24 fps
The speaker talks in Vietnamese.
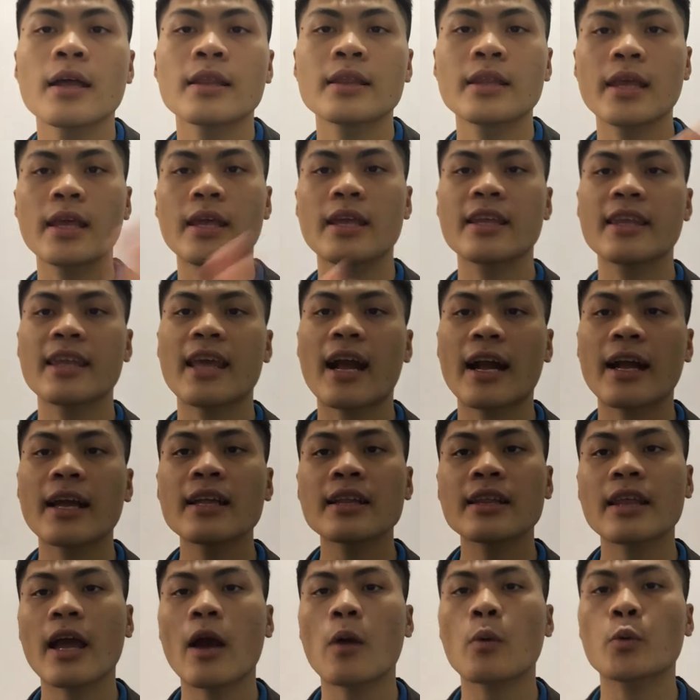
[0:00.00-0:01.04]
Thì nhà kinh
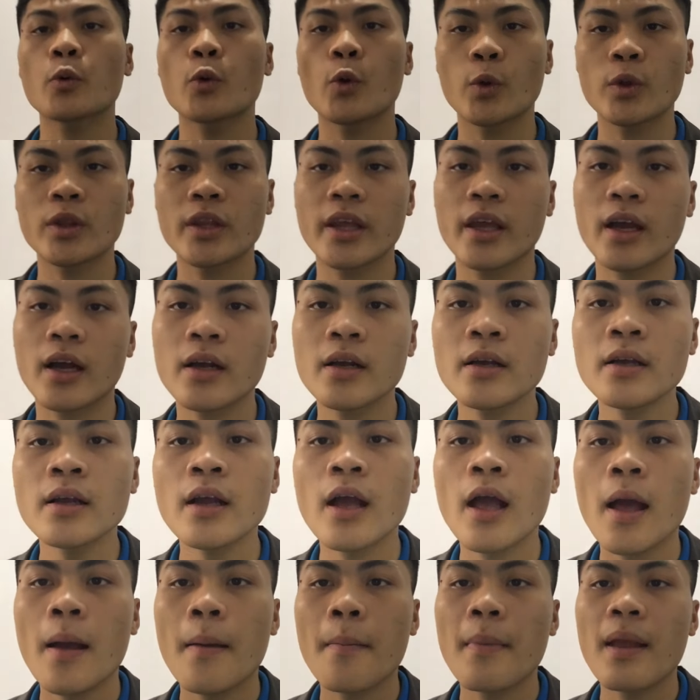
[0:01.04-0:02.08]
tế học nổi tiếng
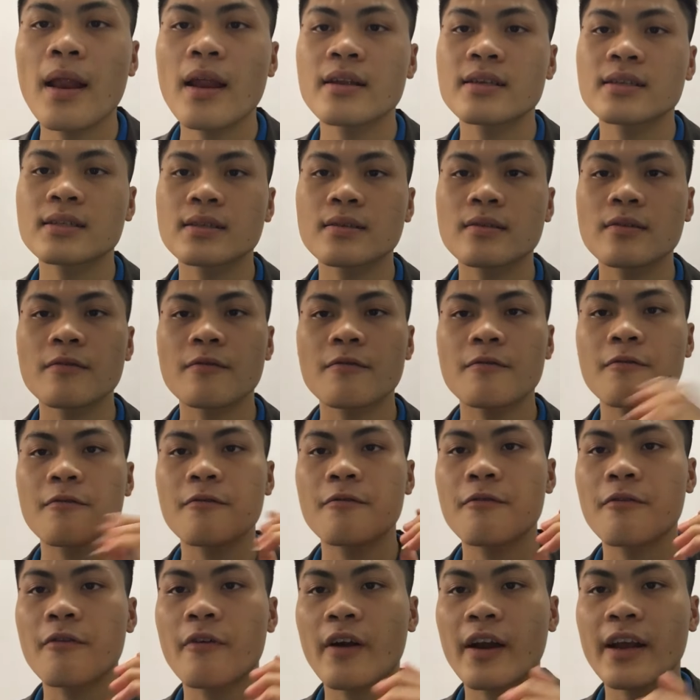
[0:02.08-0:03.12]
Leonard
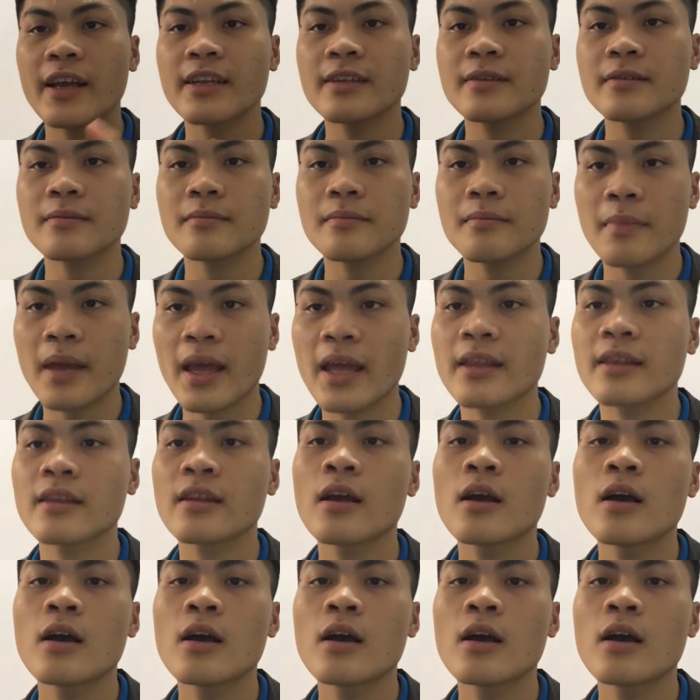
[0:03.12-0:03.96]
Friedman,